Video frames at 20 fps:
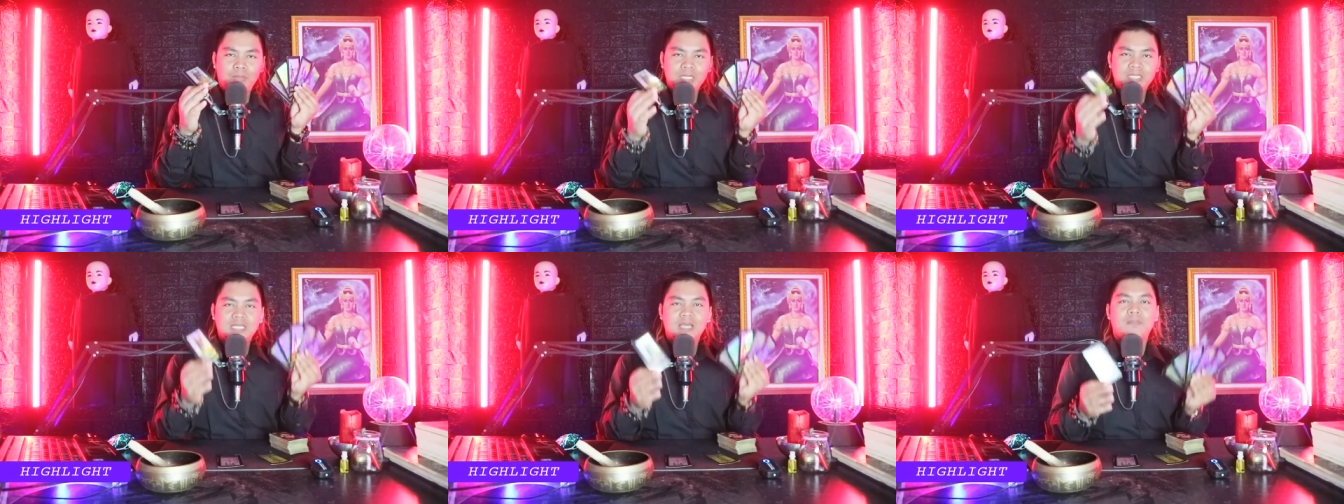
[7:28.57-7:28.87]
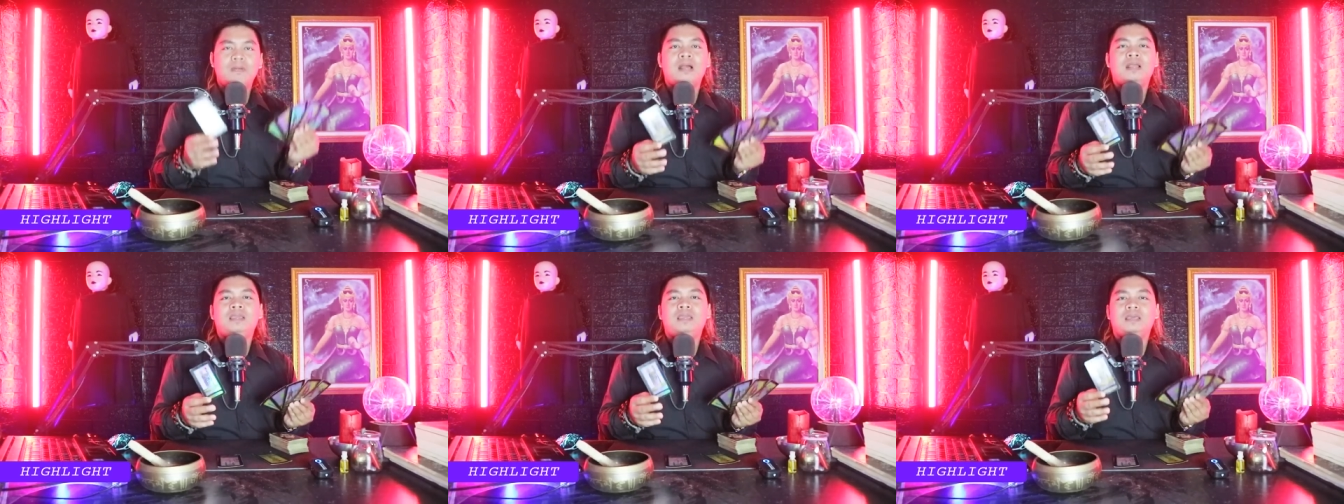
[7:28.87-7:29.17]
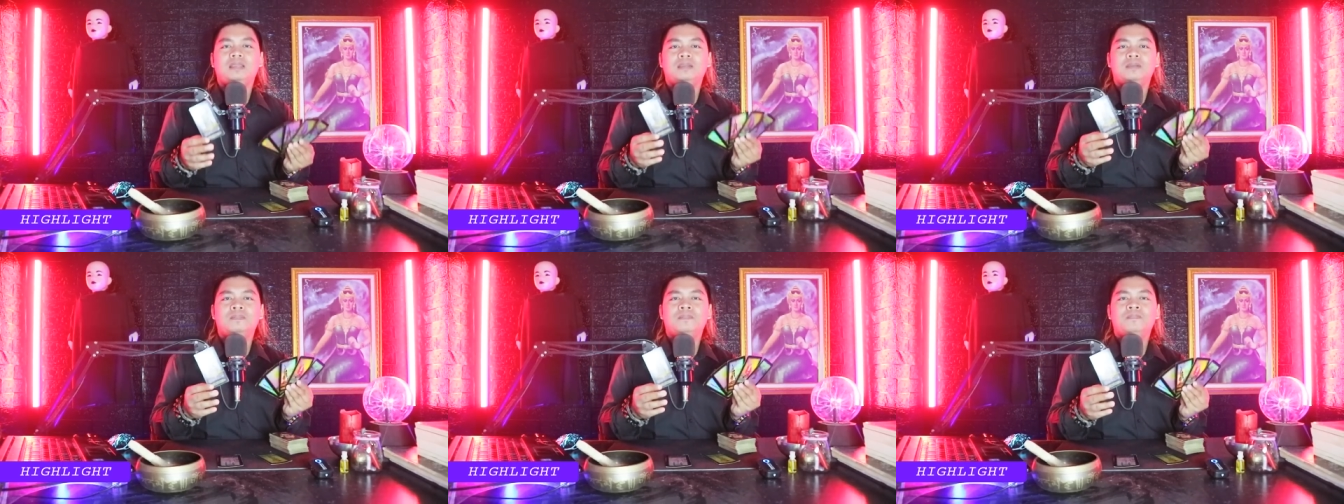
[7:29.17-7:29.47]
bisa
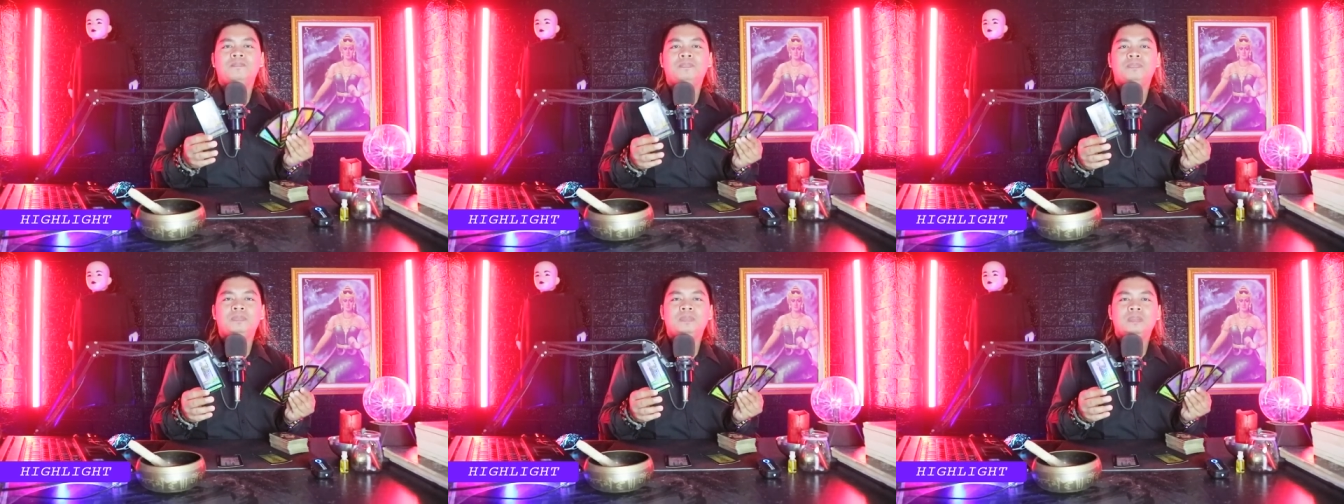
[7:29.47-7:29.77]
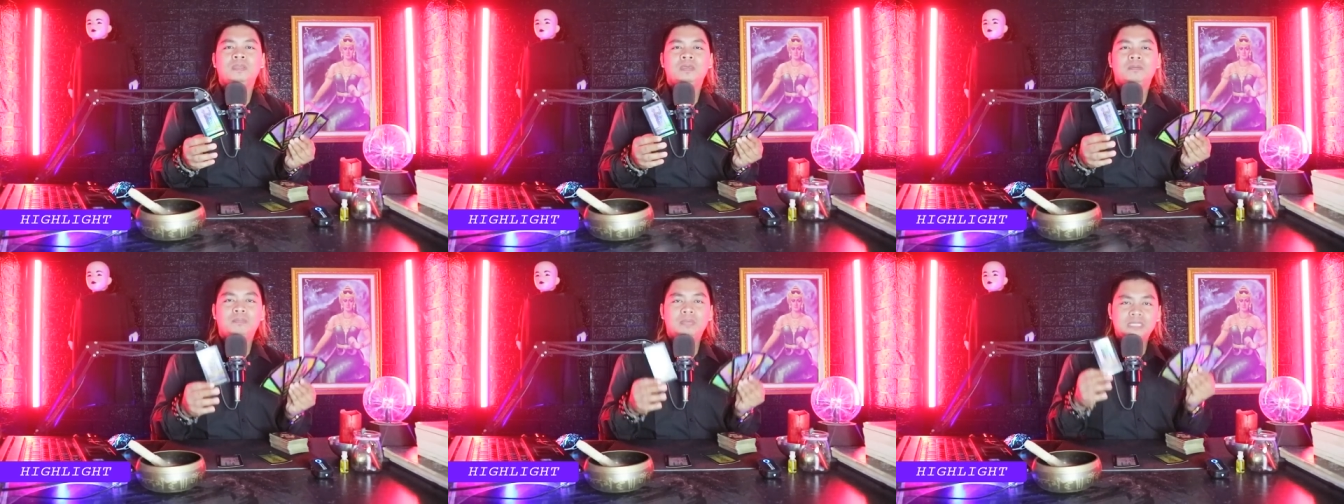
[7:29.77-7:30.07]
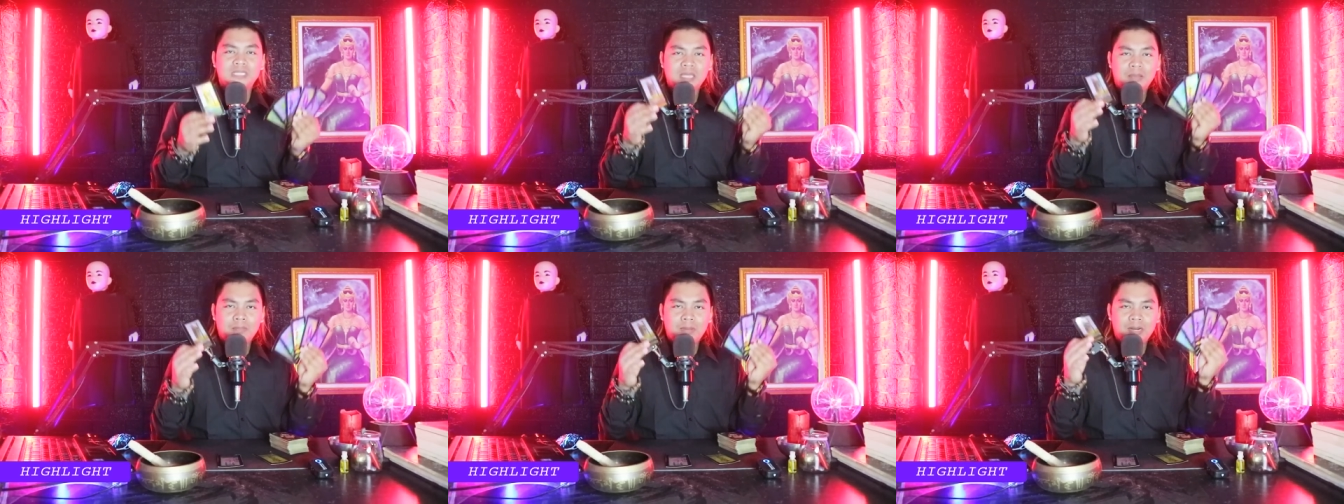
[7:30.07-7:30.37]
bangkit
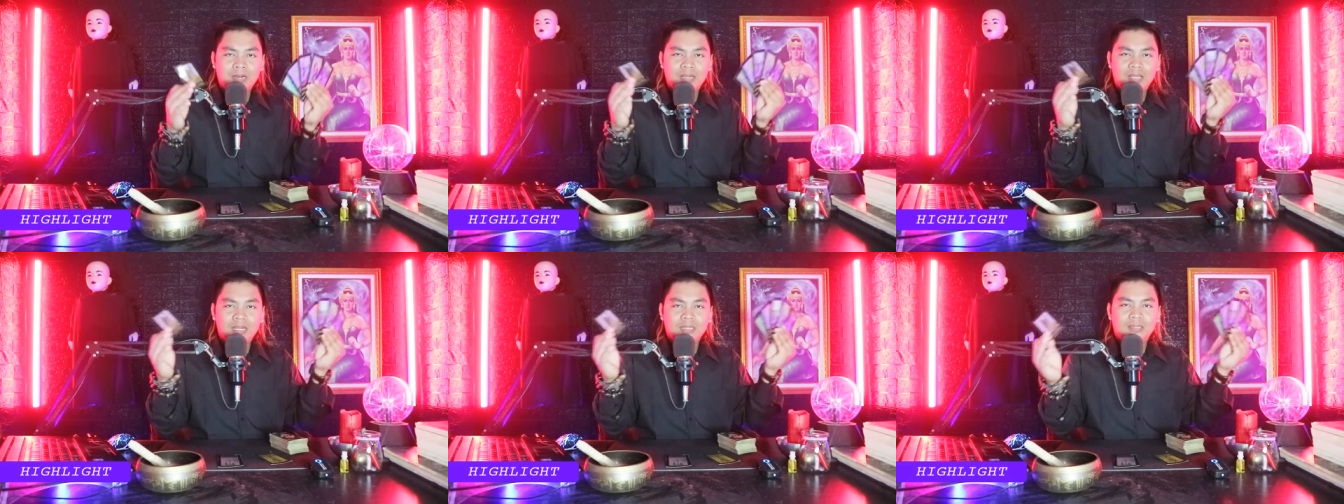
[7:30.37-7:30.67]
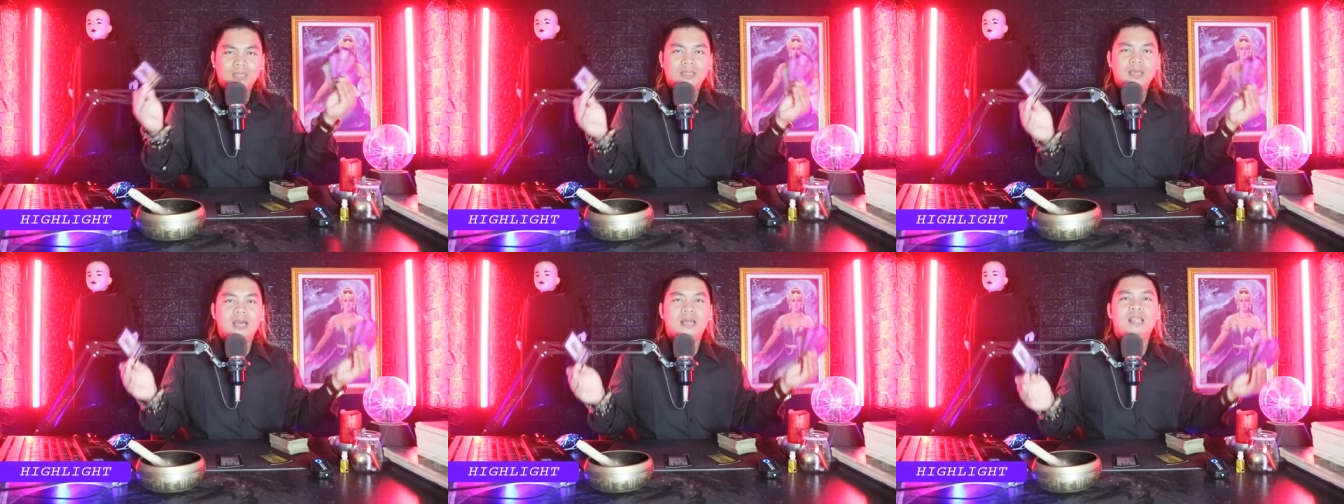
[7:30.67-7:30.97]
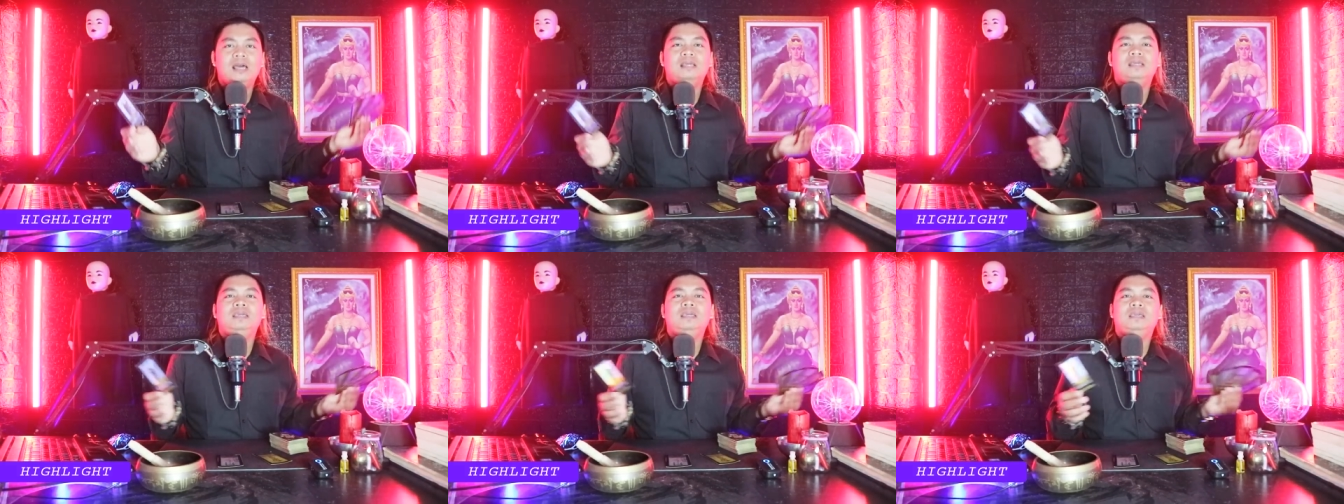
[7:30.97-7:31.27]
bisa berdiri
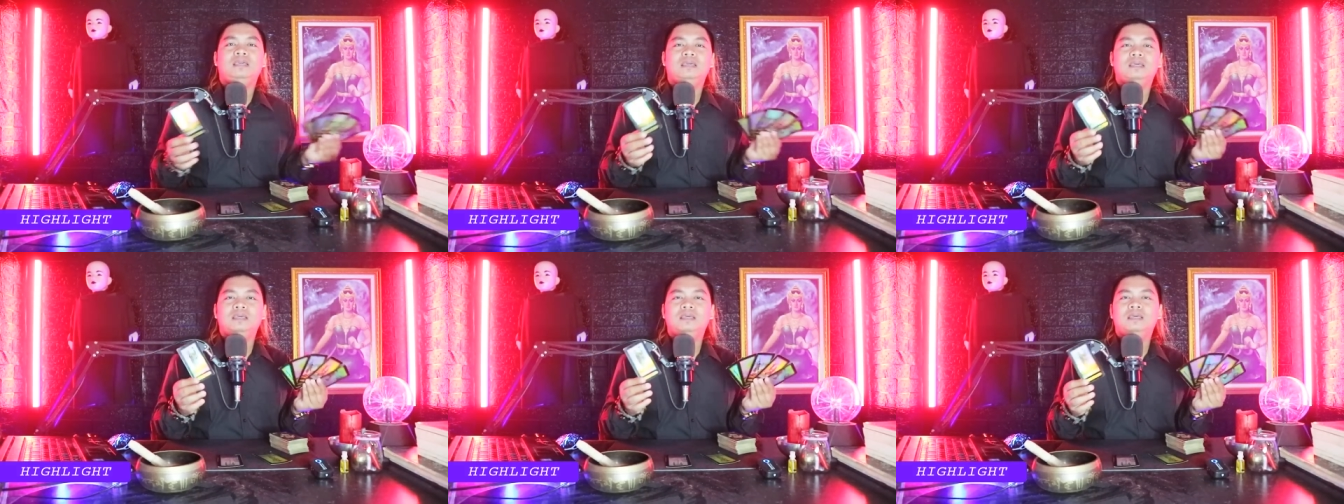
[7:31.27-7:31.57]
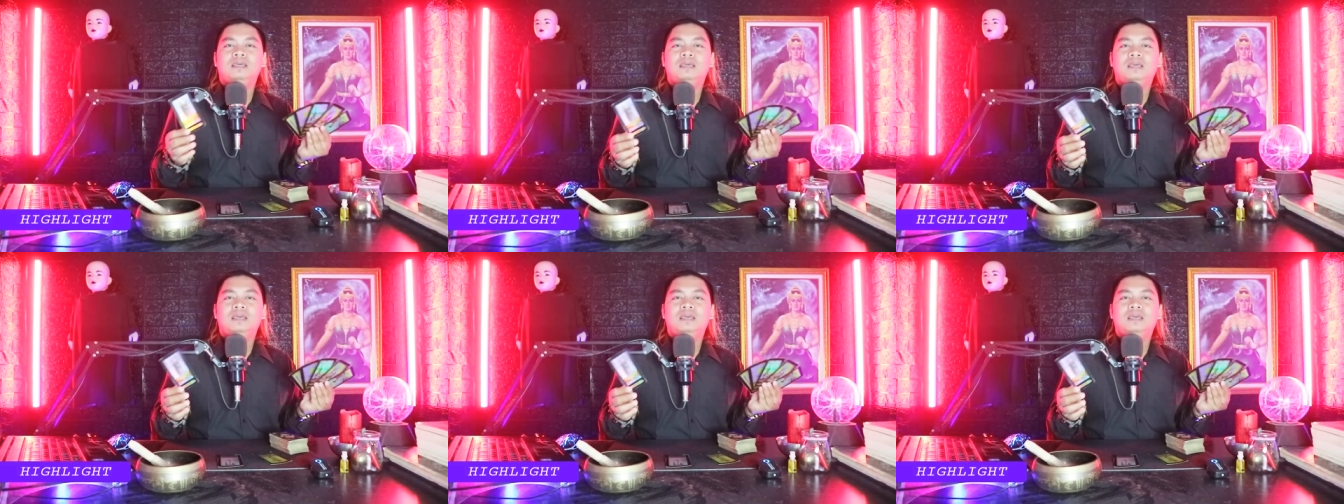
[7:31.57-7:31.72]
tegak lagi.